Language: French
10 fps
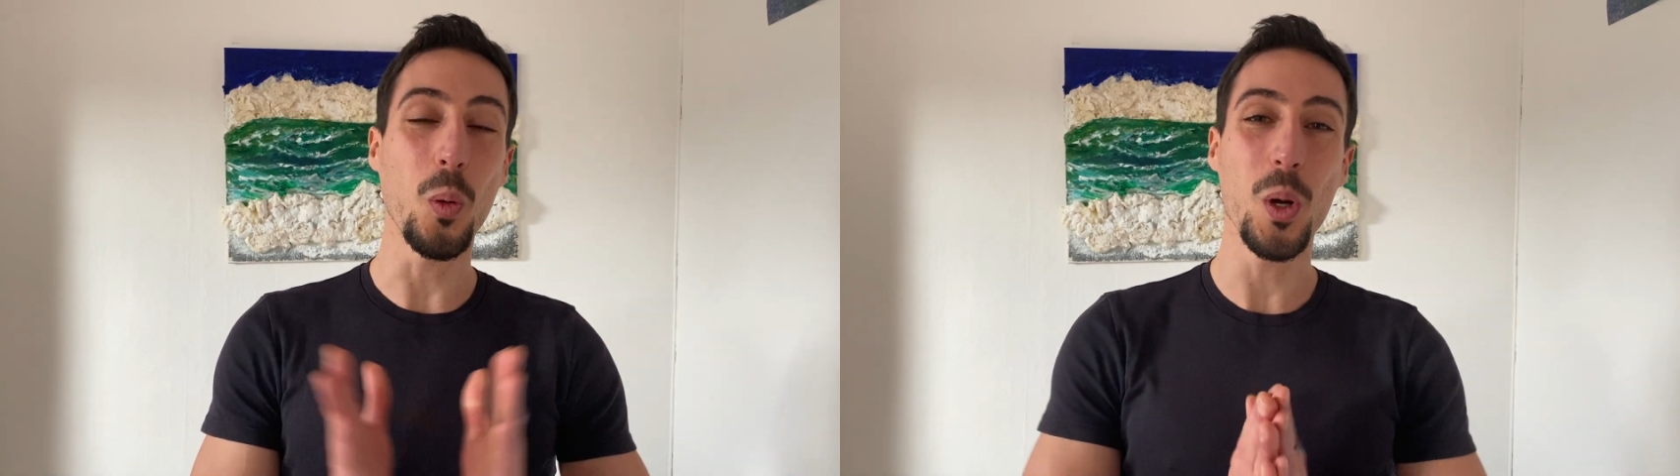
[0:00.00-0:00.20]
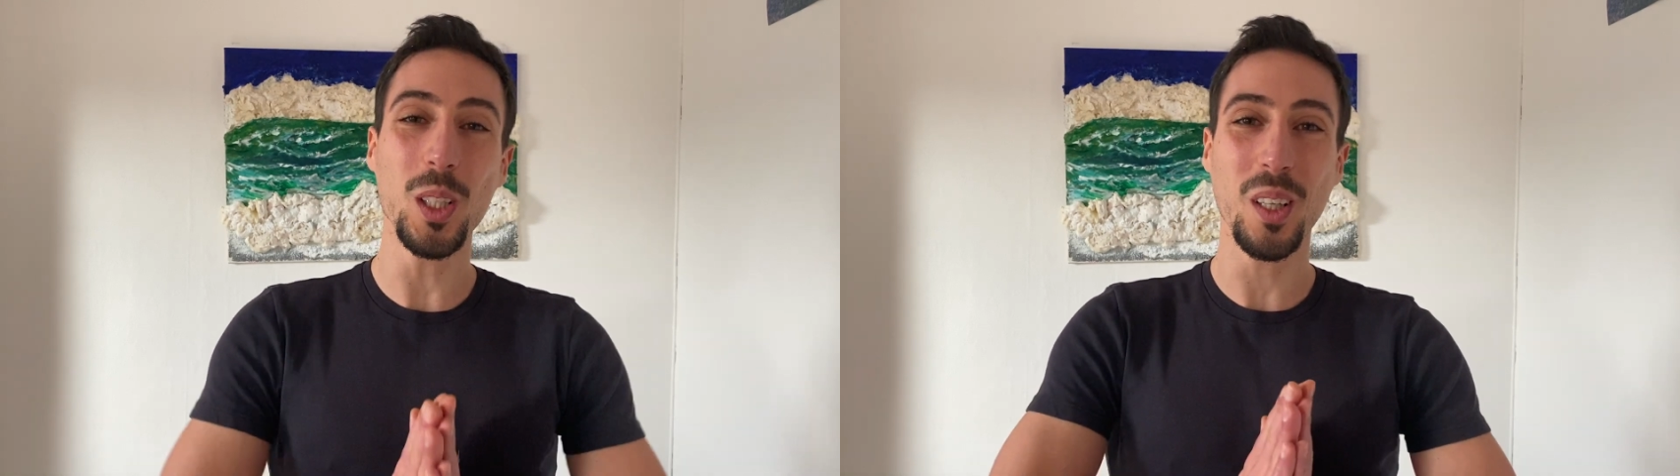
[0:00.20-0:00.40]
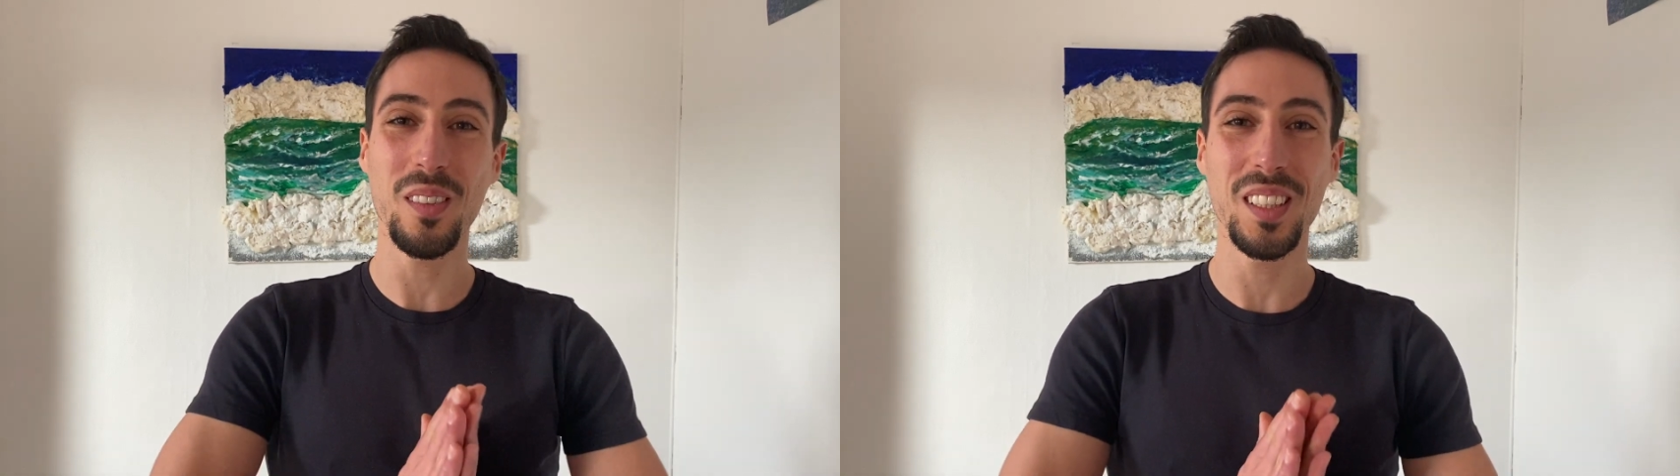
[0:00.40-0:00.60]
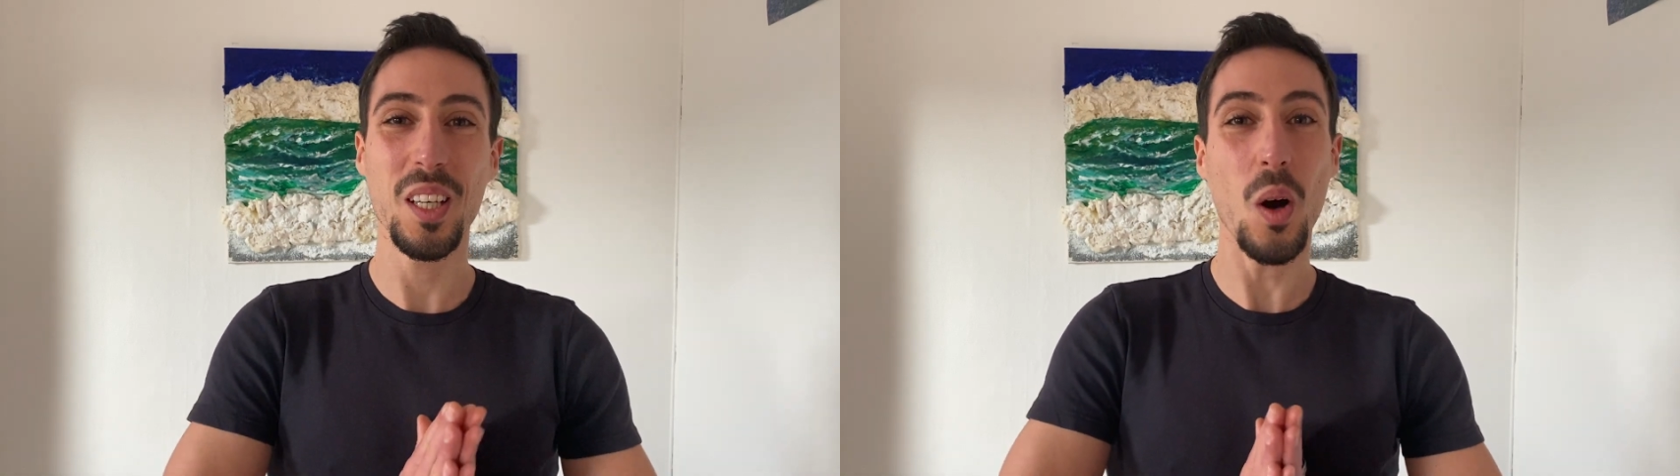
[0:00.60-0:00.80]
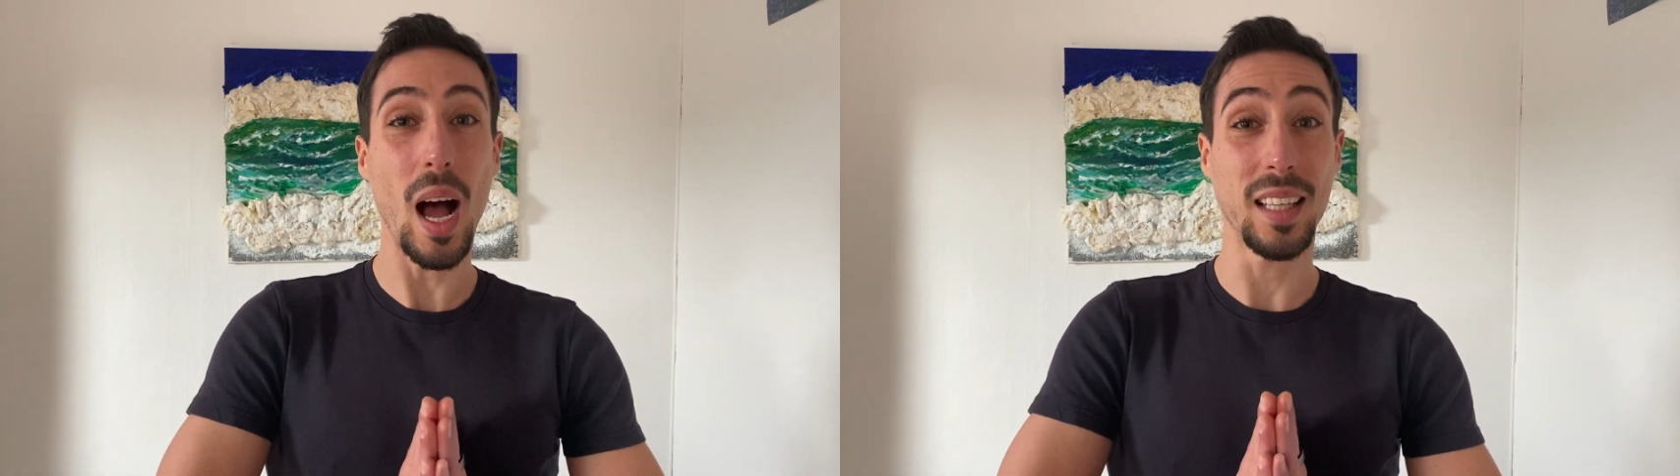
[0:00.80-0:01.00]
une autre
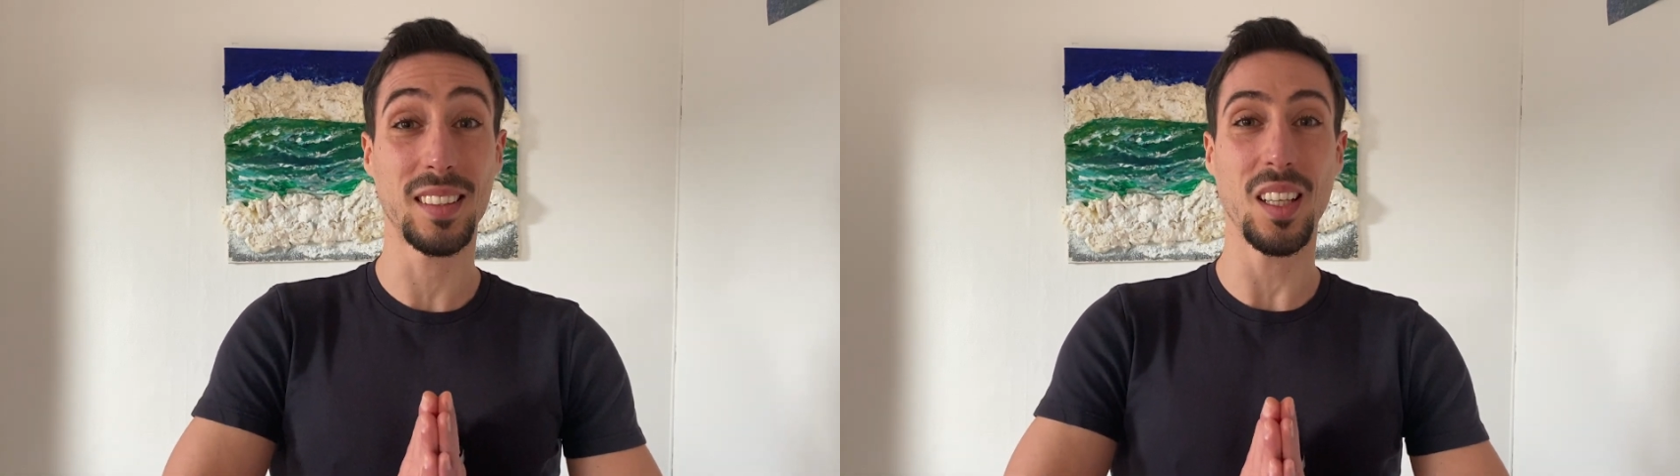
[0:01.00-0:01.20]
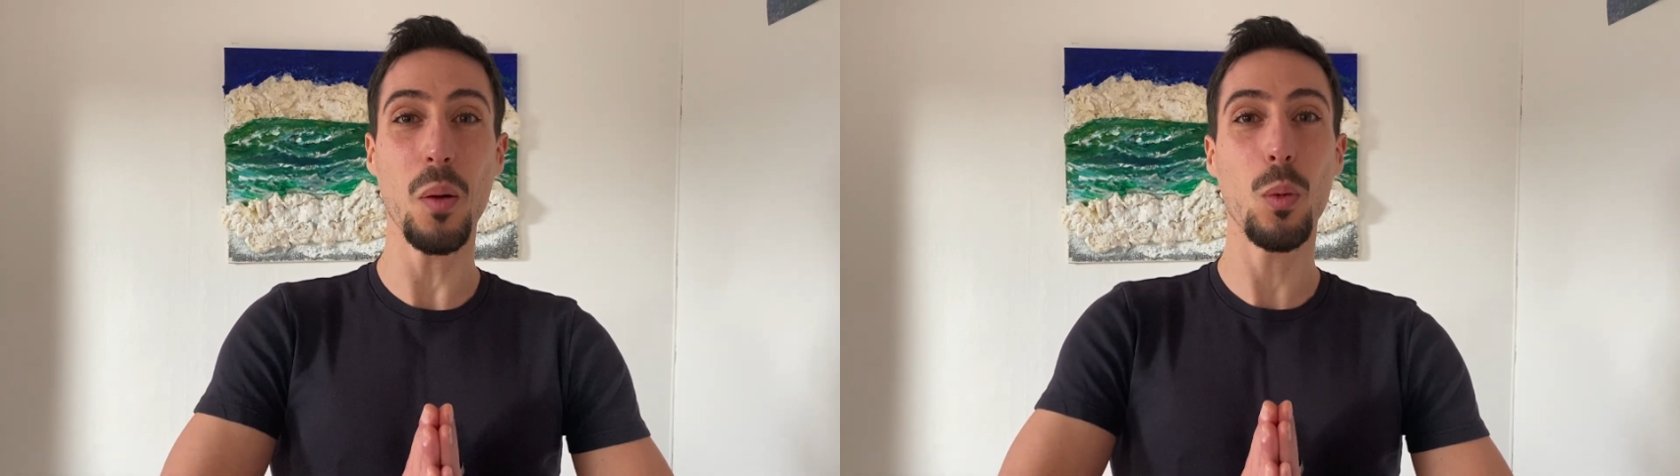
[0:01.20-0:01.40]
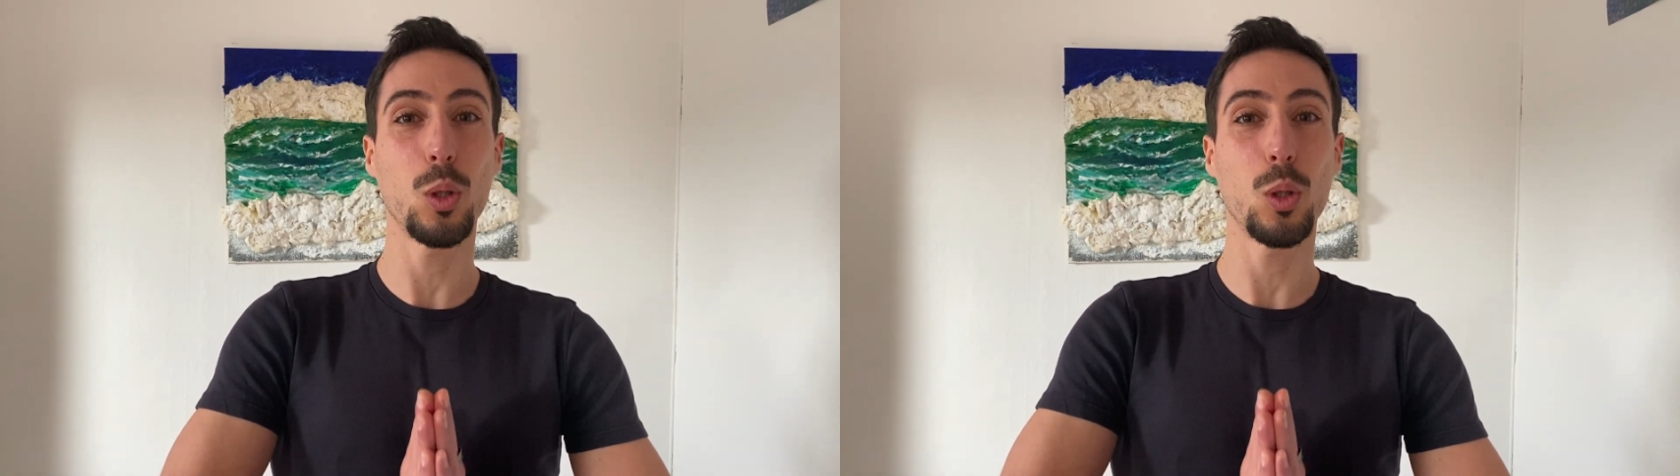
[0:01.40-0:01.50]
vidéo ensemble.